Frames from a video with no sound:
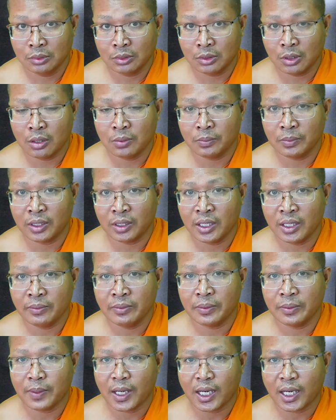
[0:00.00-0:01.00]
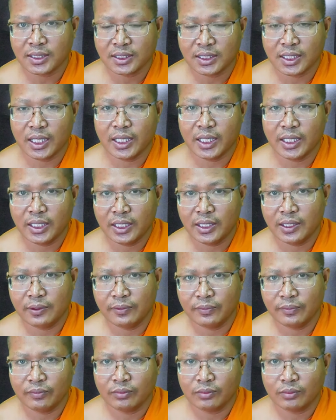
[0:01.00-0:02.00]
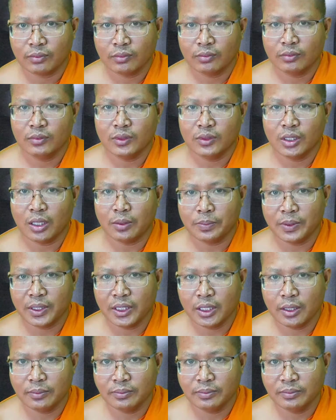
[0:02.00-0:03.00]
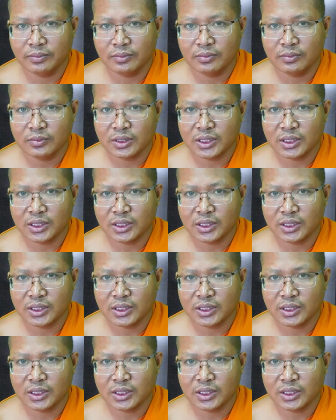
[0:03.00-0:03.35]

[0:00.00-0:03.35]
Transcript: trong bọn em bị phá xây là bọn em